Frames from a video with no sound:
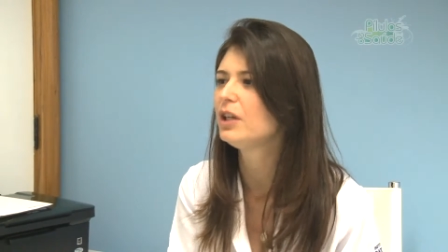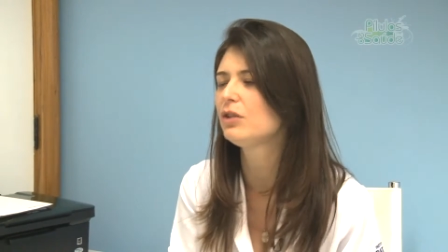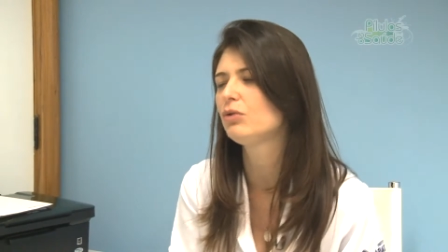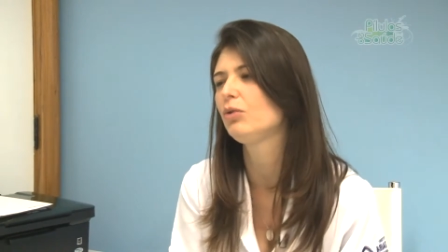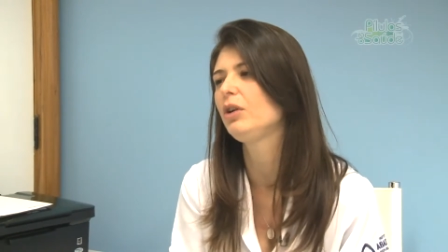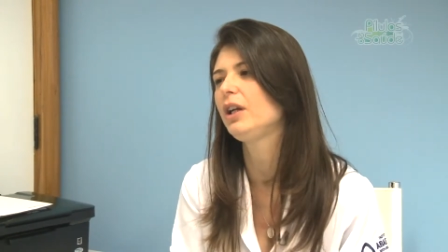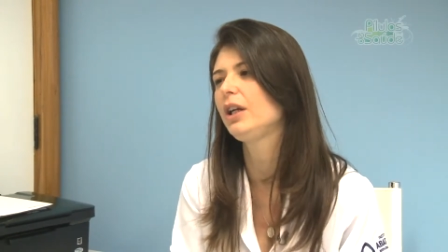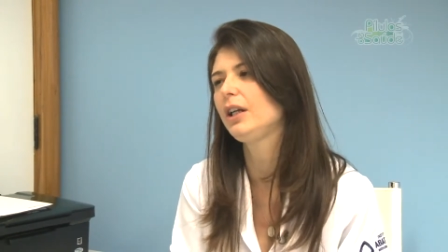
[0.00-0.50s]

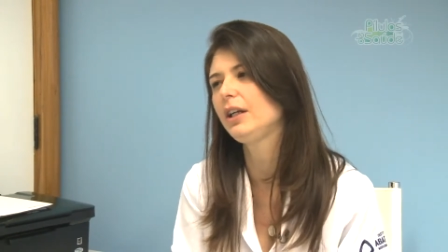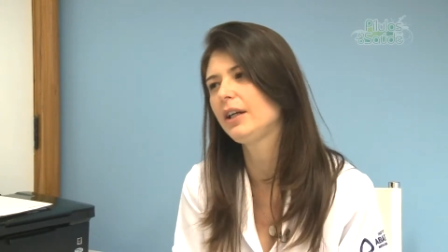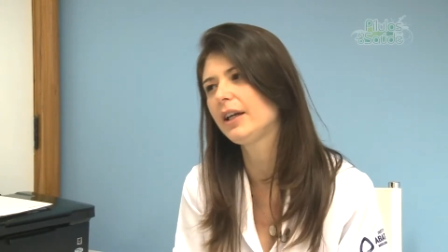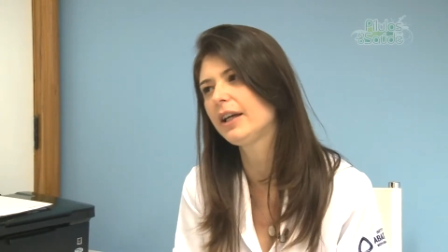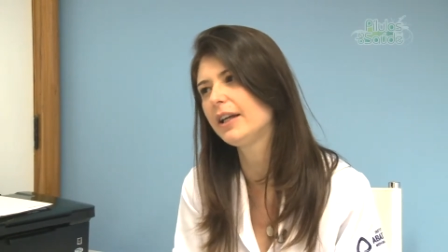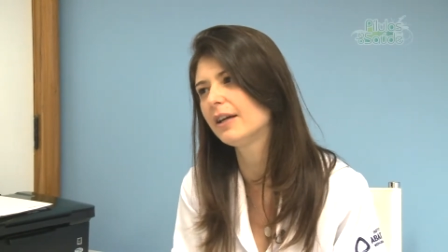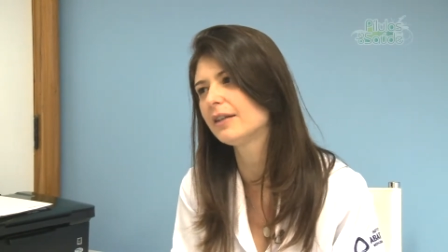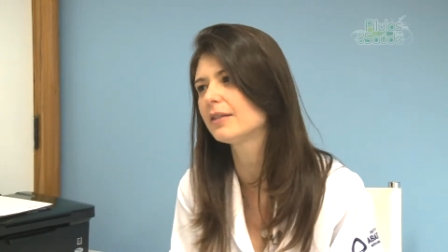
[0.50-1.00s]
Isso em
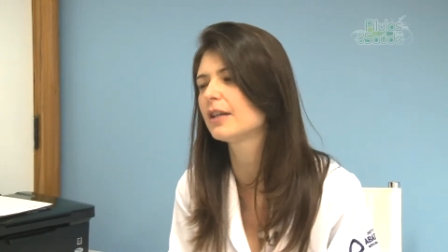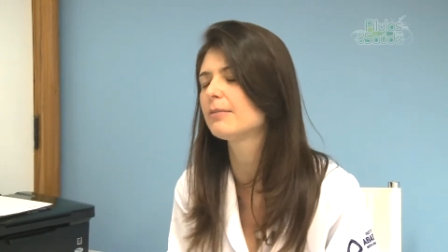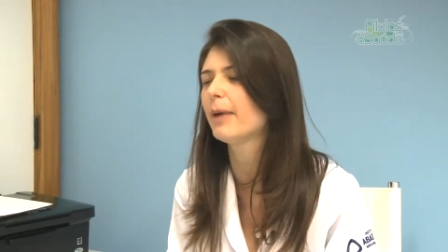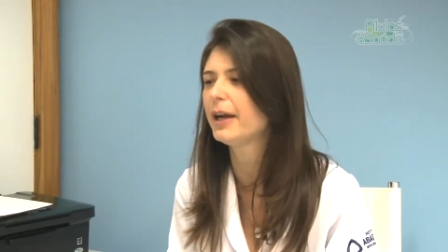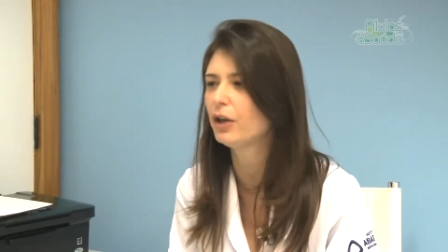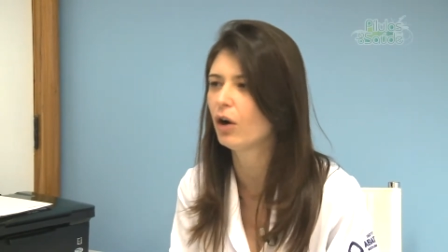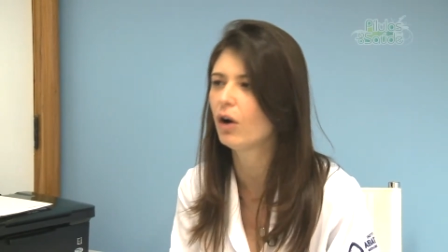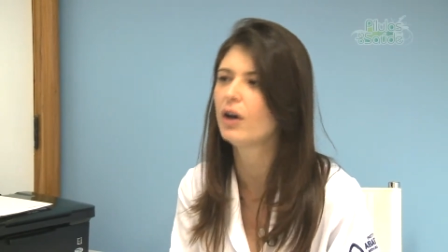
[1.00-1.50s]
crianças
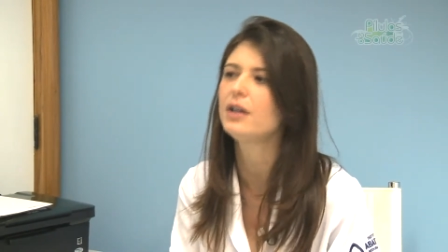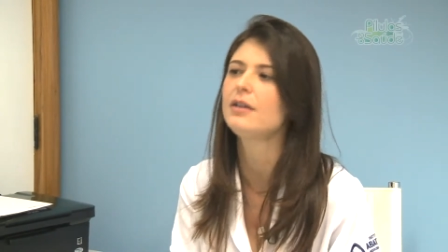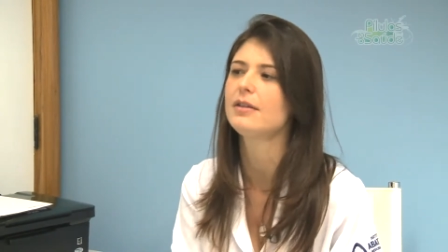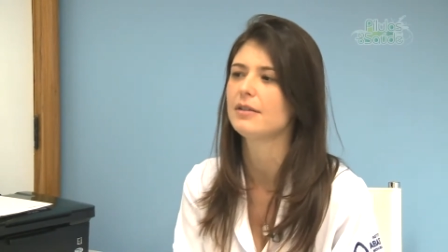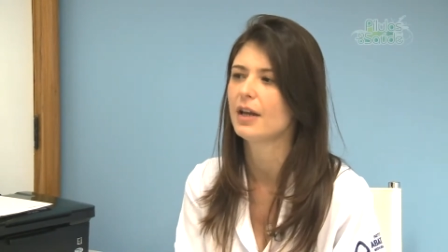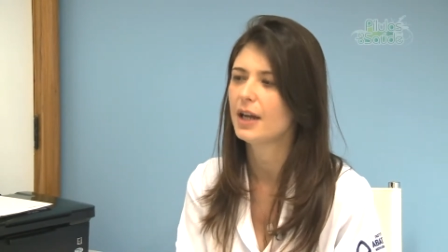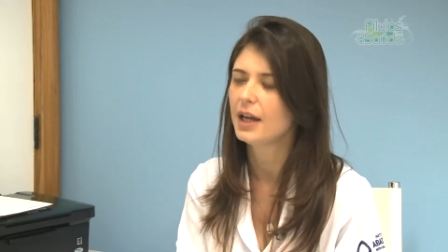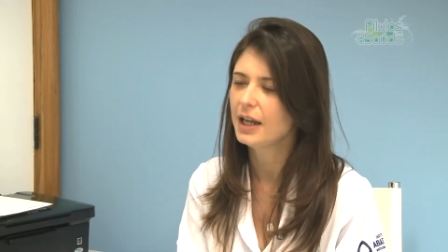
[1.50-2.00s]
maiores
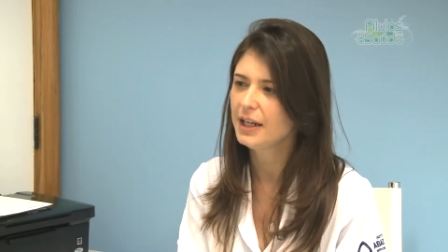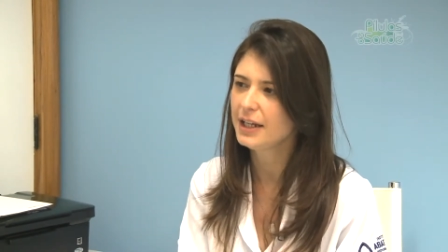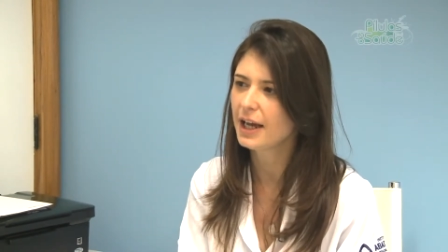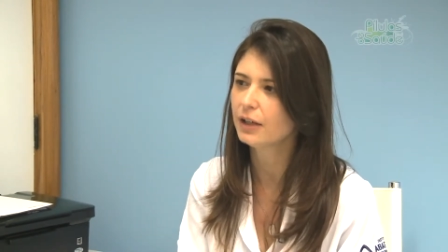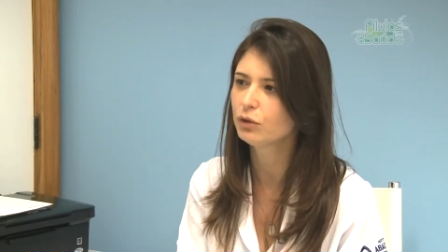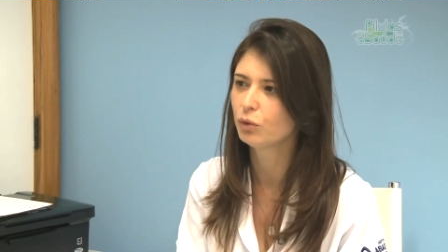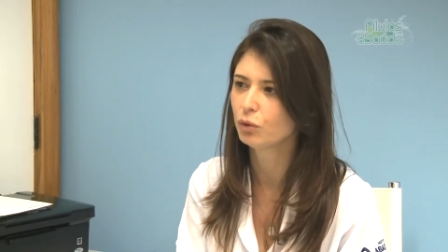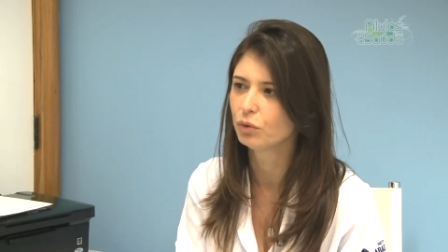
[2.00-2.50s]
e
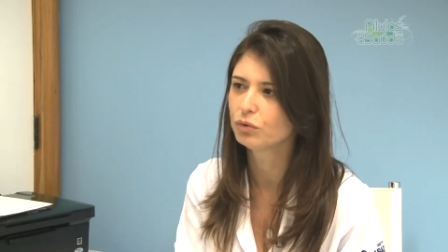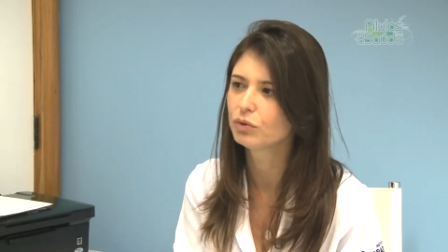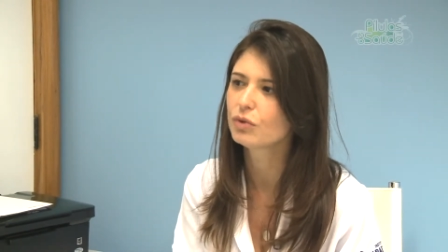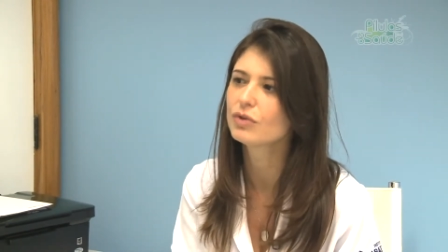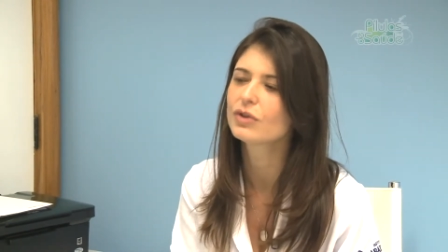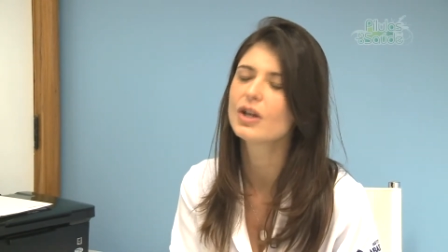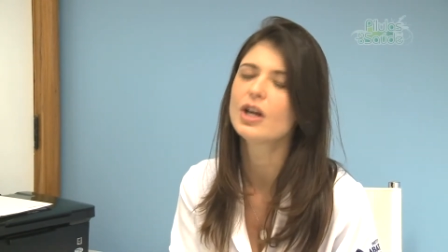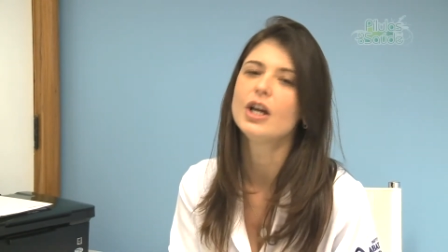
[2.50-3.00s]

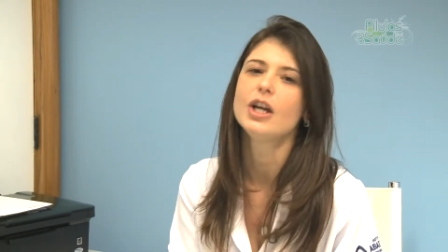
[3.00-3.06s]
adultos.